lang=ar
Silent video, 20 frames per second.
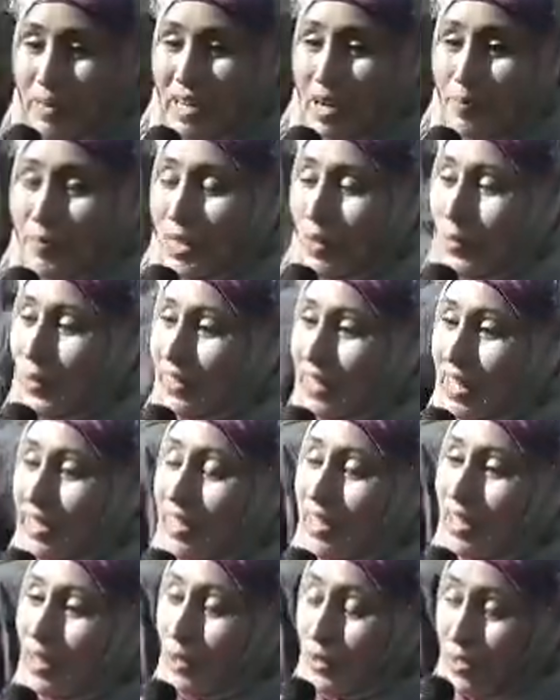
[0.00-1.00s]
الرابطة
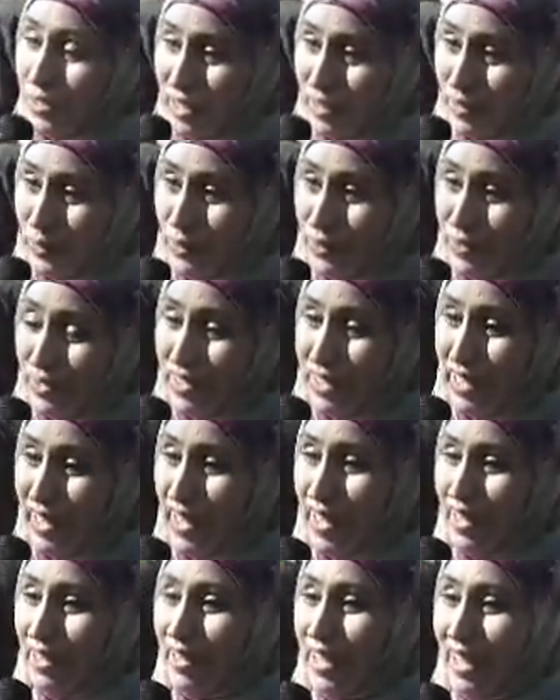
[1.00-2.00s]
الوطنية للأسرة
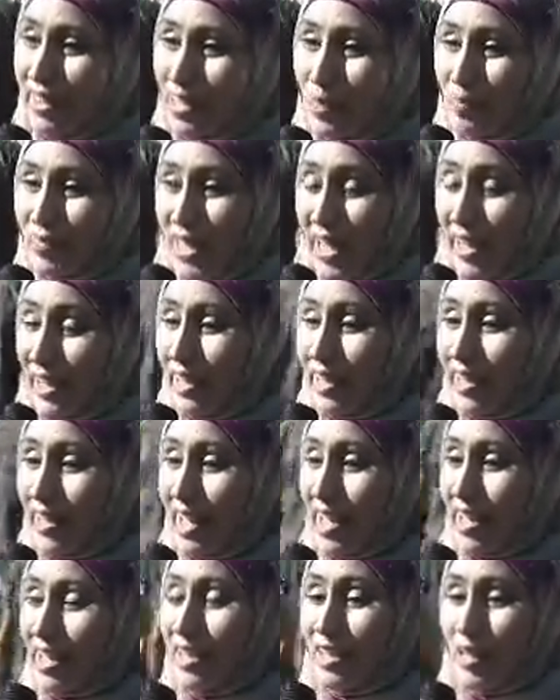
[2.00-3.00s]
التونسية نقدم
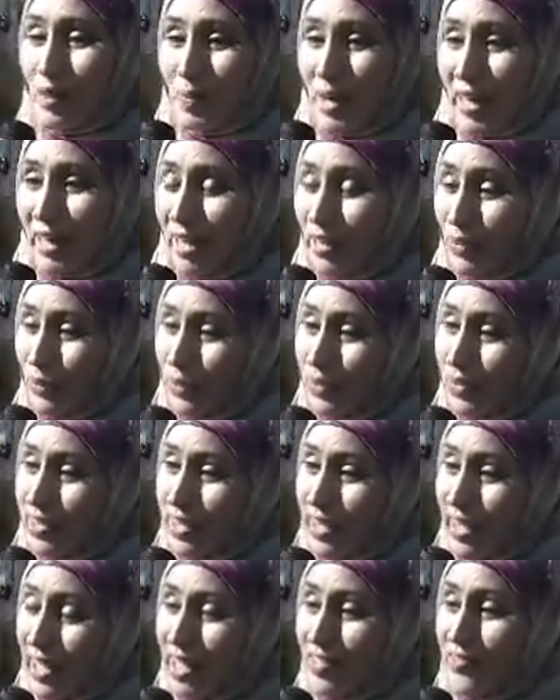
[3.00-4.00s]
تحية للمرأة
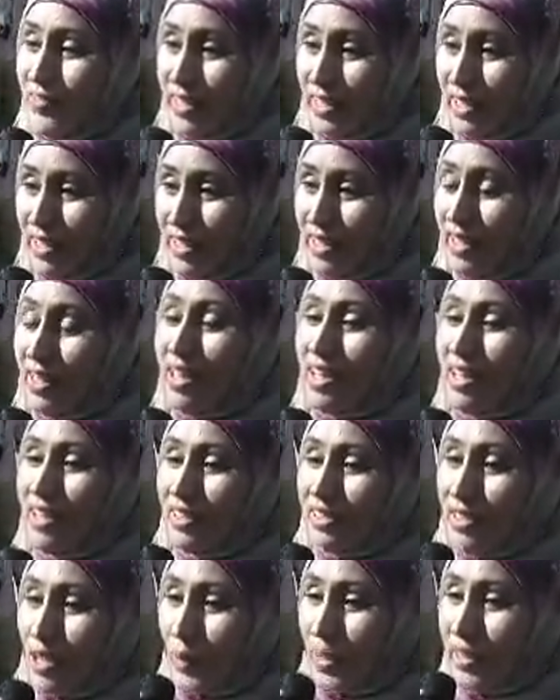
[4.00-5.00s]
التونسية في
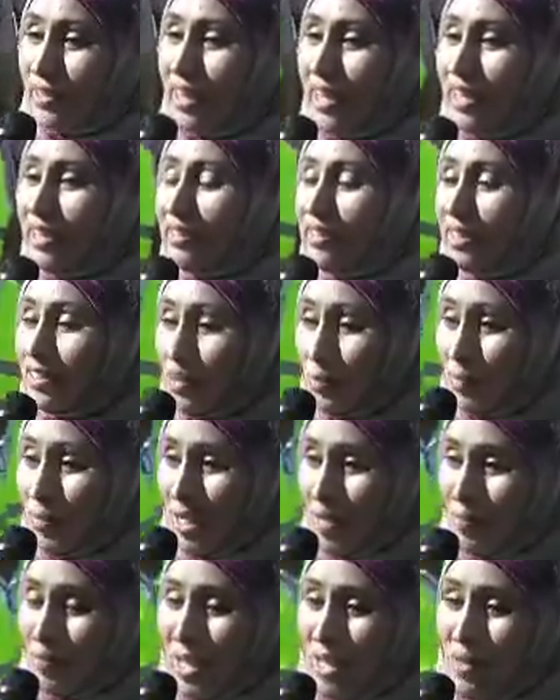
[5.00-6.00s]
سواء كانت
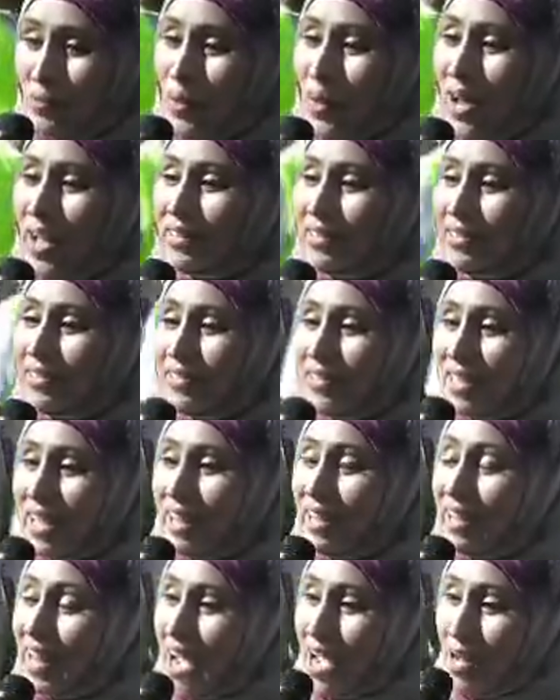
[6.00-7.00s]
الطبيبة
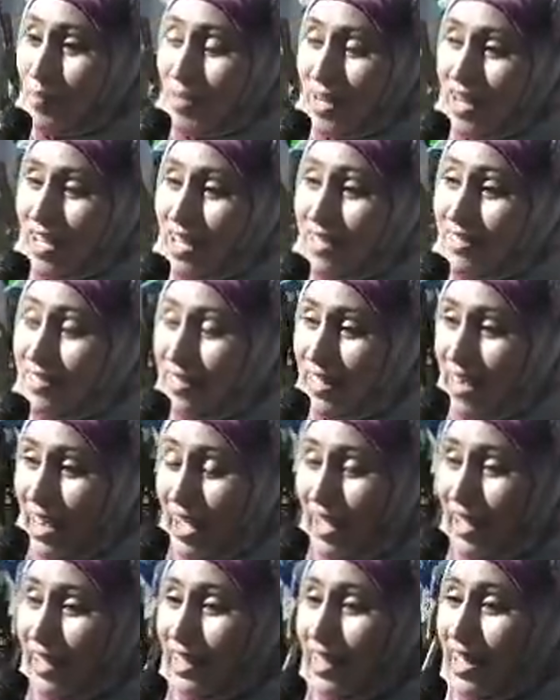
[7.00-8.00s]
المهندسة العاملة
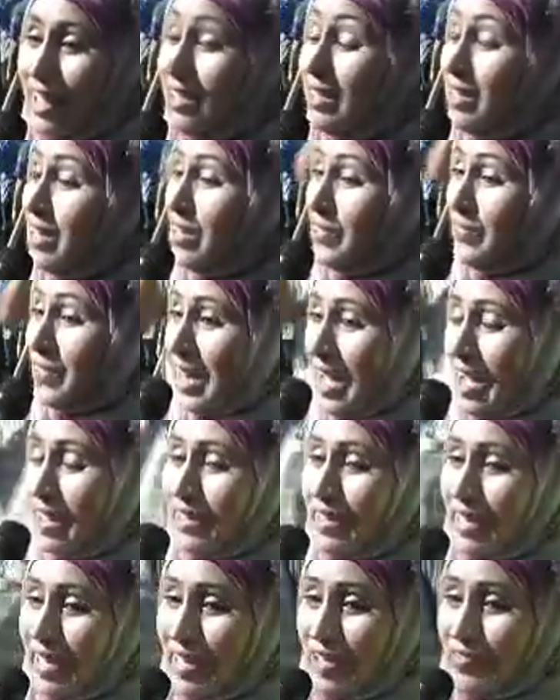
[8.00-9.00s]
الزراعية في
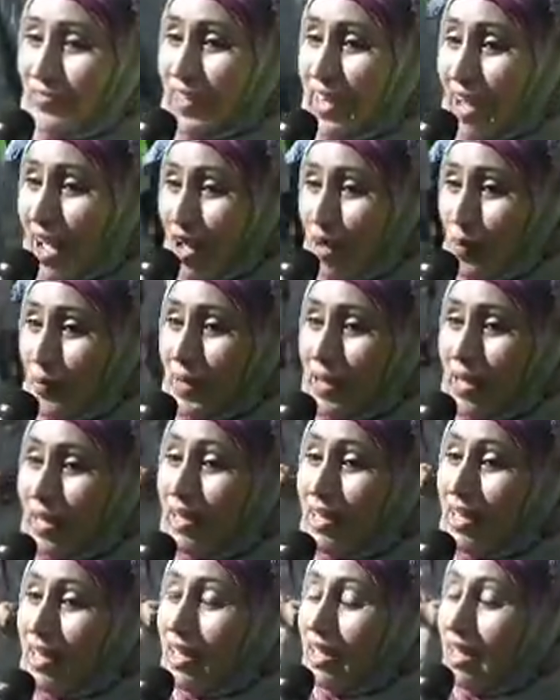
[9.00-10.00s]
الأرياف العامة كاملة
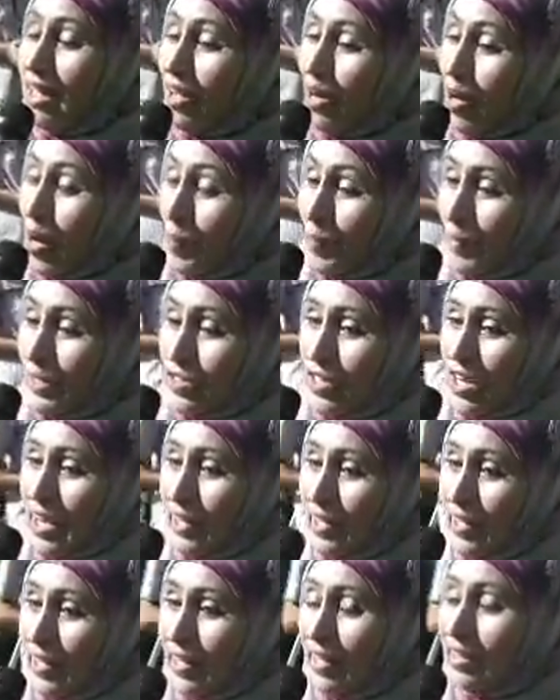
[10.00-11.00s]
آه، ام
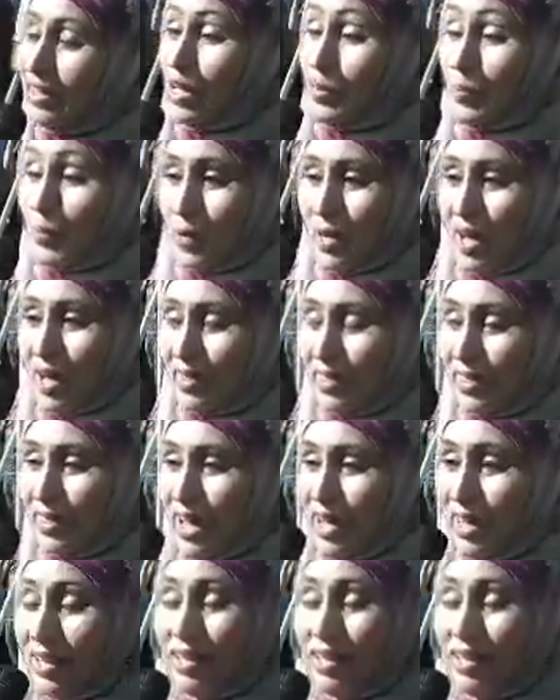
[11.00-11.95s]
الشهيد المناضله